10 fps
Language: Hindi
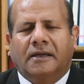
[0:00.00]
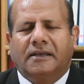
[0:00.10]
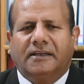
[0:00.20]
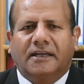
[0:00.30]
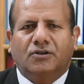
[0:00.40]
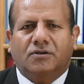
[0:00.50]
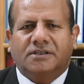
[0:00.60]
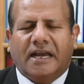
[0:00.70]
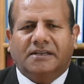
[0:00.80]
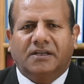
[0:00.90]
कि ये जो
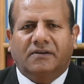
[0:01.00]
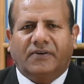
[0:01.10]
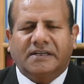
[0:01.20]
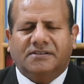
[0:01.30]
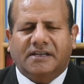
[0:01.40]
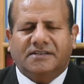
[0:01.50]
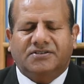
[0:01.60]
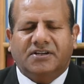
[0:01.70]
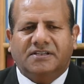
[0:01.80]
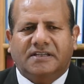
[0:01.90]
सेक्शन
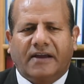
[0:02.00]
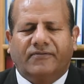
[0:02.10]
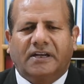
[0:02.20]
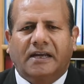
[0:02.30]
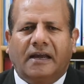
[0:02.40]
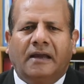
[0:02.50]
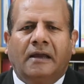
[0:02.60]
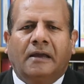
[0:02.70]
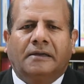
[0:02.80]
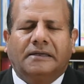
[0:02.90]
167 है
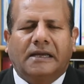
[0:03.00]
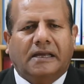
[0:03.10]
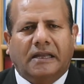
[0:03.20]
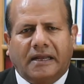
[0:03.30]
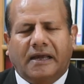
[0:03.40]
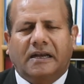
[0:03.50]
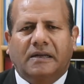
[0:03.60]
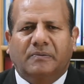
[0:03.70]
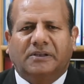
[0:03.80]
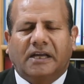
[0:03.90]
ये
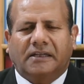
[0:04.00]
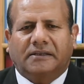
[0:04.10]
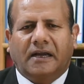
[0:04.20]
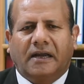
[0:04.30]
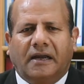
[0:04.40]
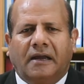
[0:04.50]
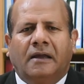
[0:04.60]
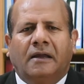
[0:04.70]
क्लियरली बताता है